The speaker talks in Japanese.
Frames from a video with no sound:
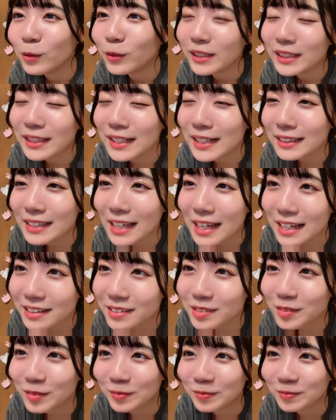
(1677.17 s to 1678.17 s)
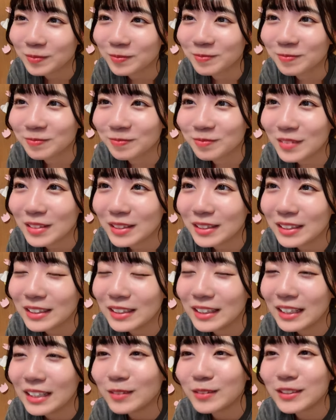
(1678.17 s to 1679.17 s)
氷入れた
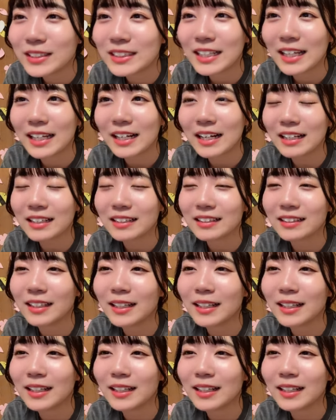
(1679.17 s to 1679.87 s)
ヘルシー偉い